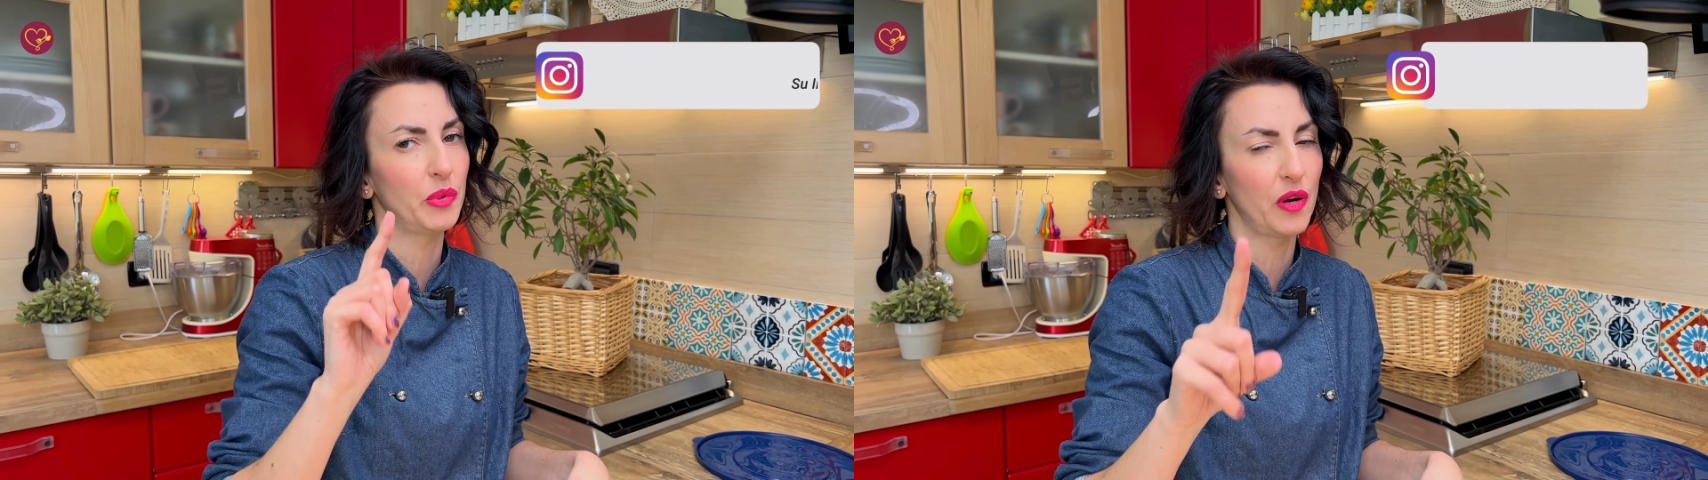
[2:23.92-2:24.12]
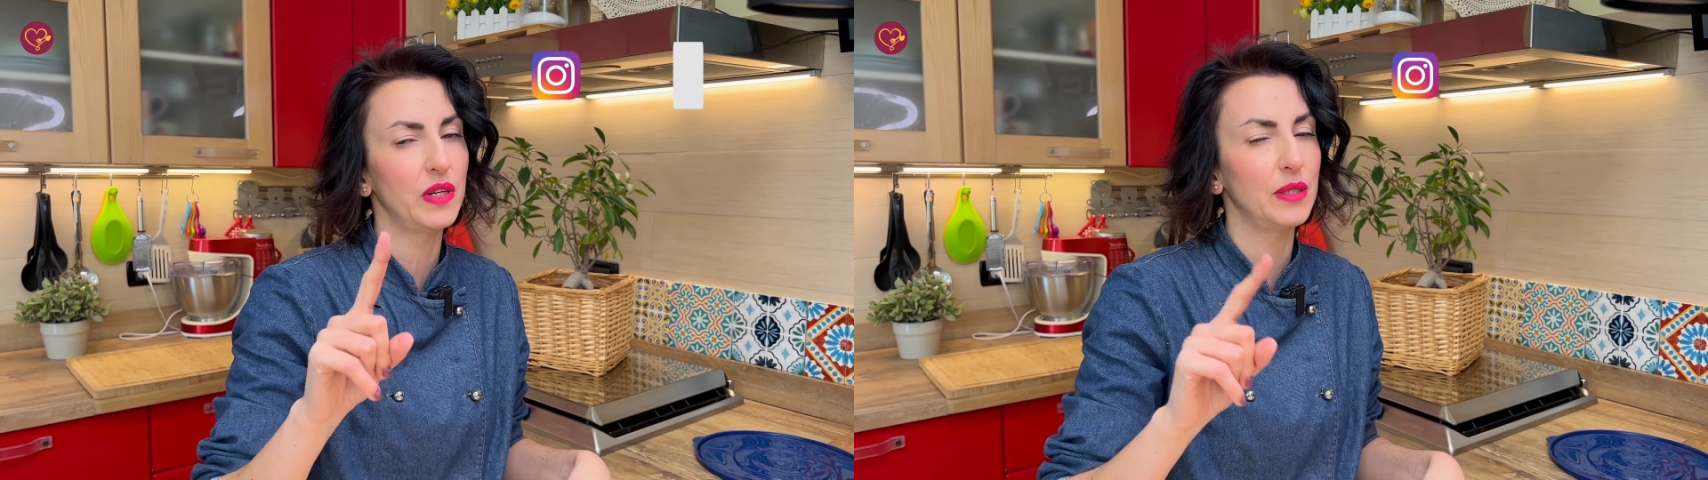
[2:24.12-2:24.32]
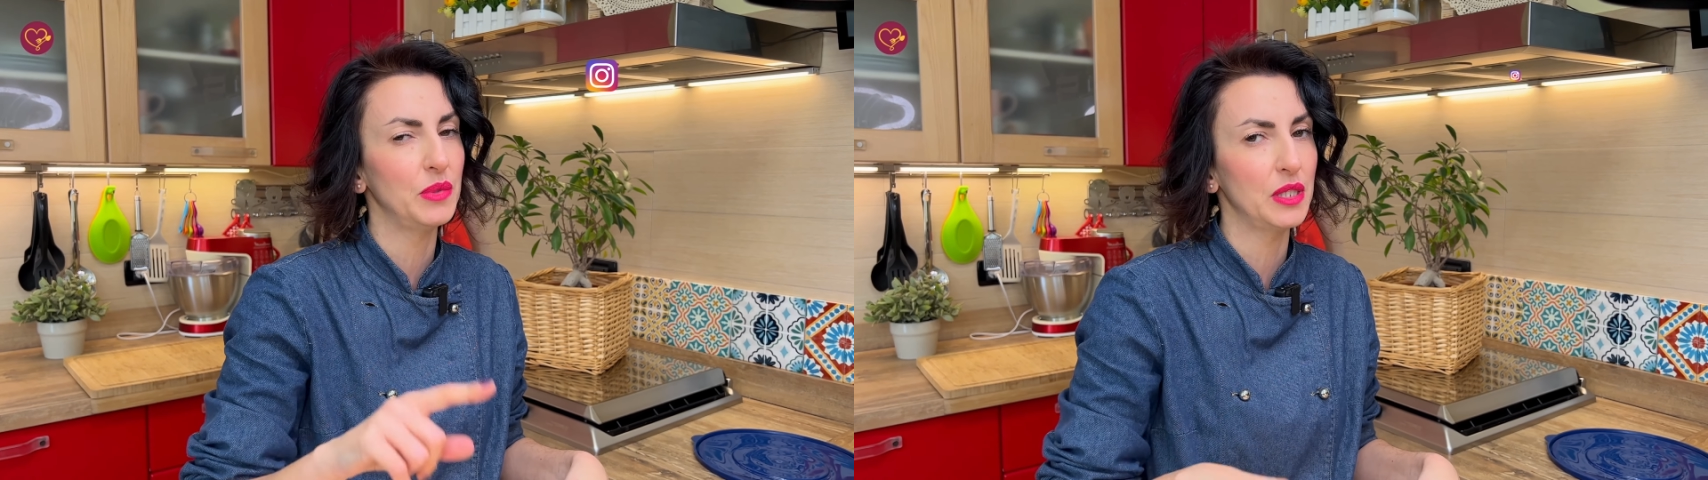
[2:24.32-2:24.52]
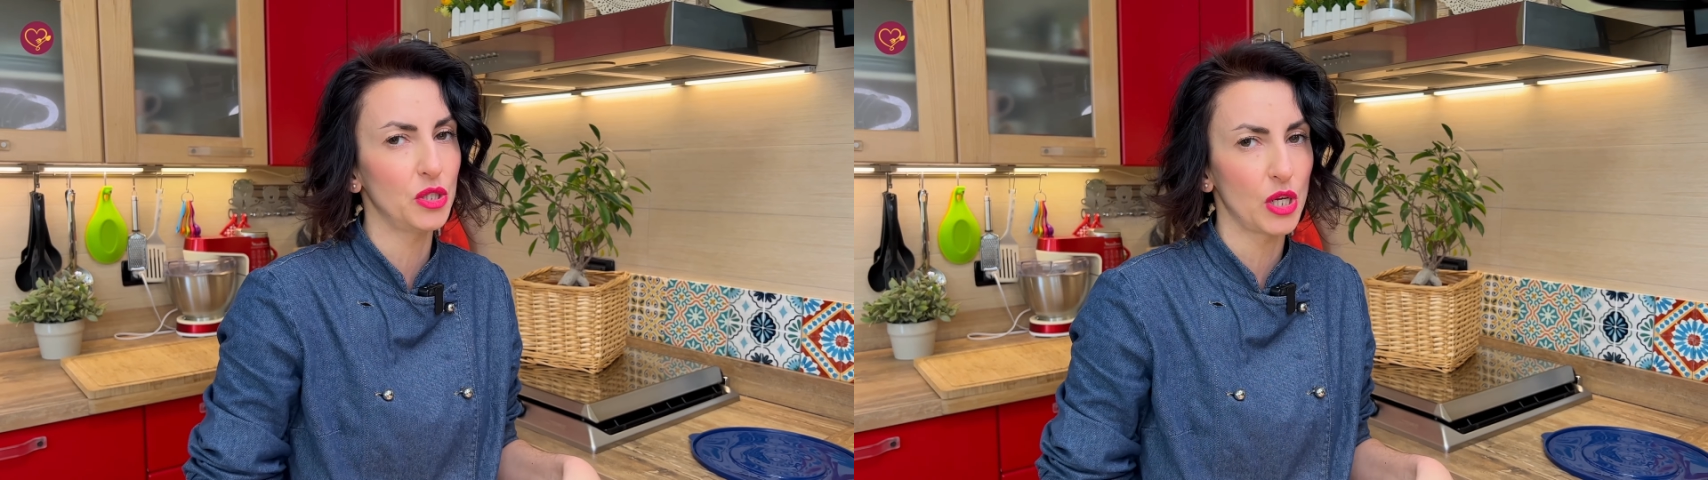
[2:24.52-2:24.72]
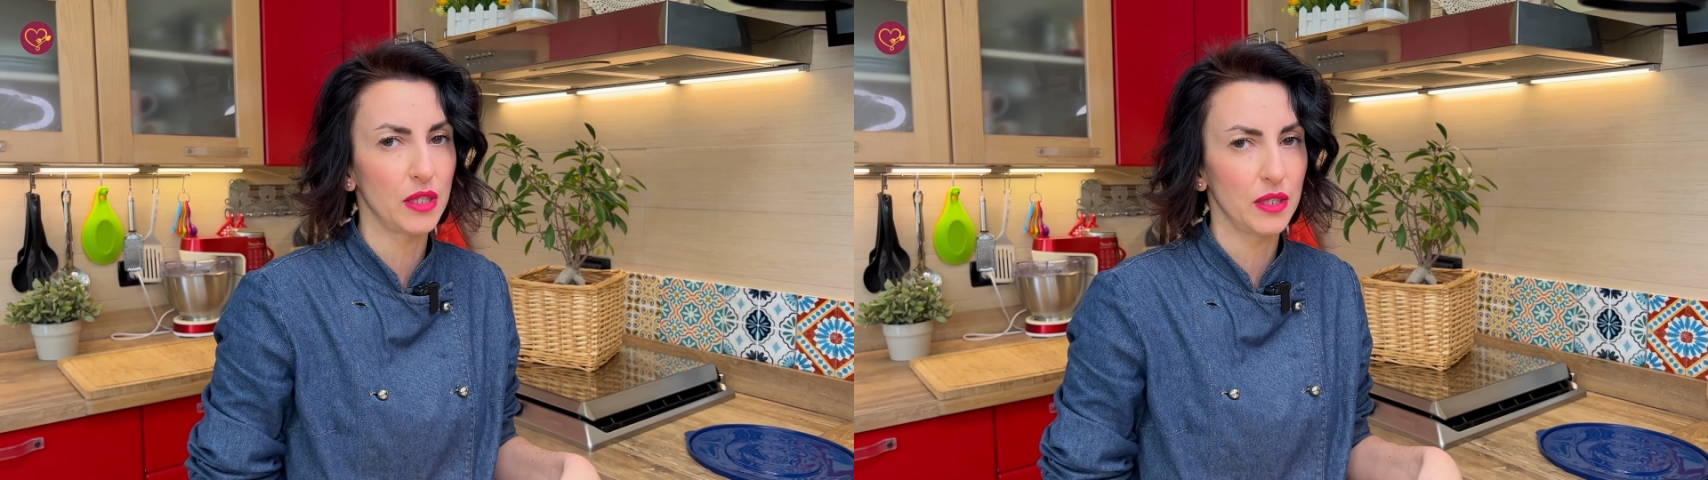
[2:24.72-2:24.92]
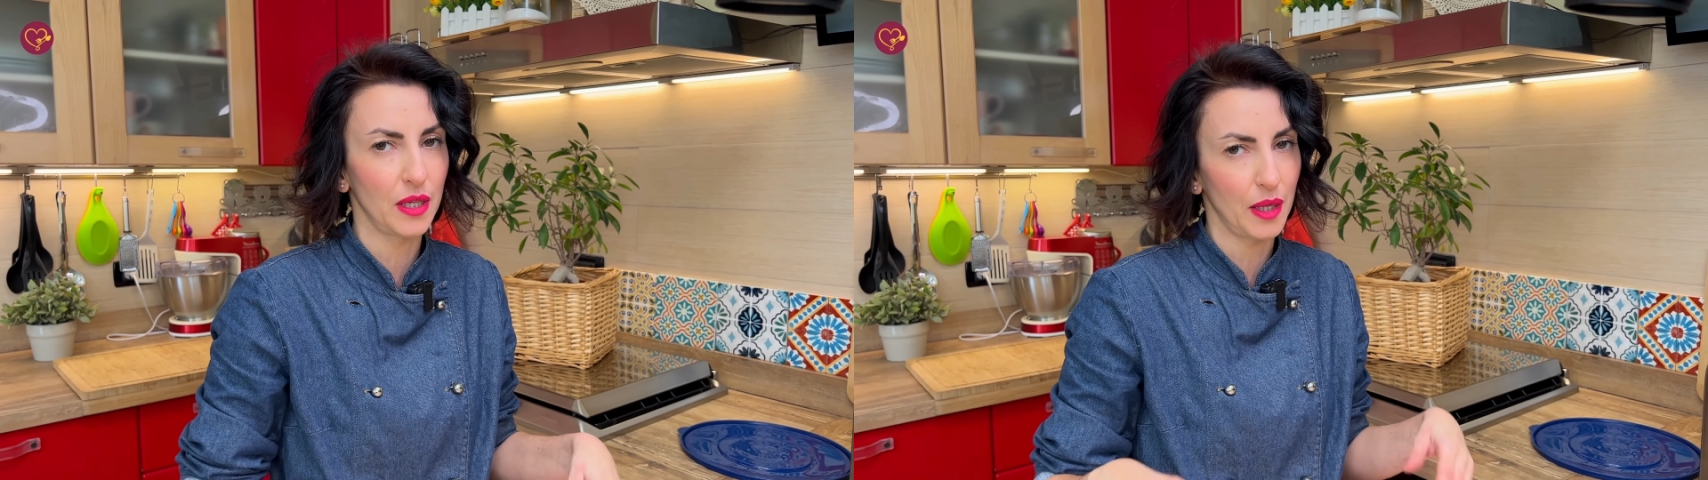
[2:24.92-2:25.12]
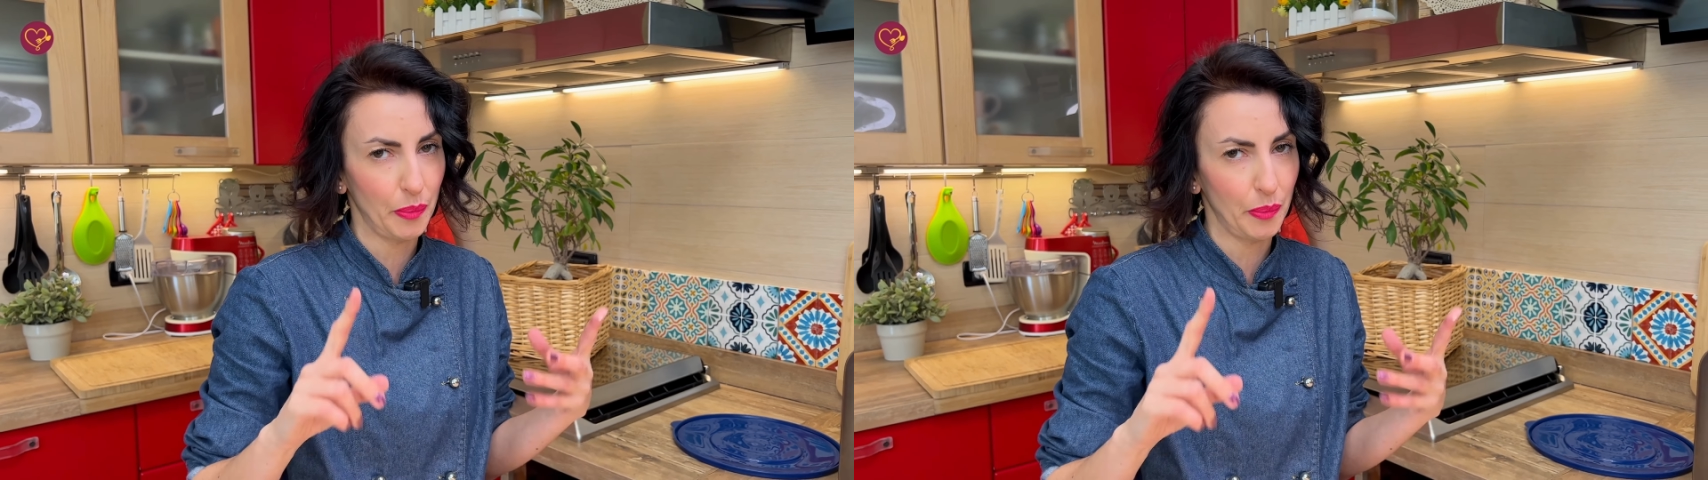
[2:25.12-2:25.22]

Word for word: Prova le mie ricette e